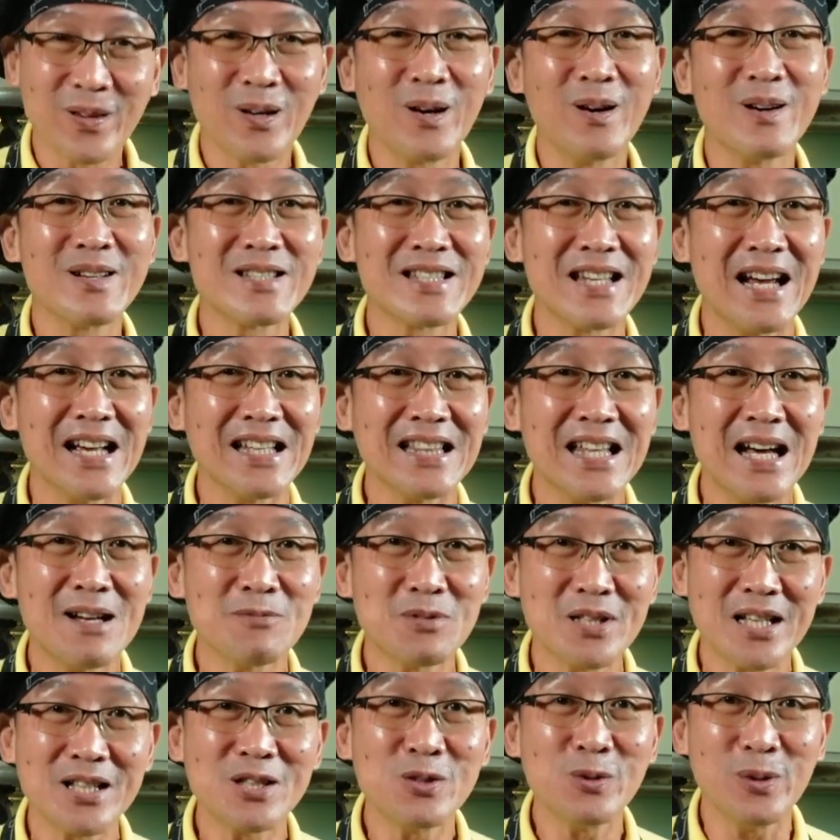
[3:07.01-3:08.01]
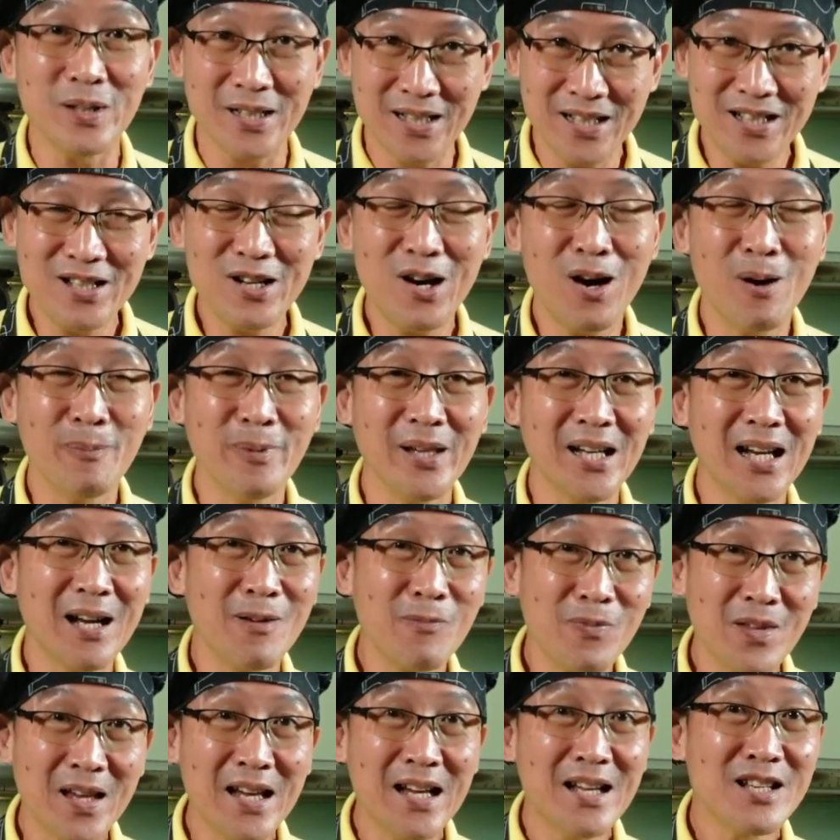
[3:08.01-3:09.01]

ก็ใส่ตามสัดส่วนที่ชอบนะครับ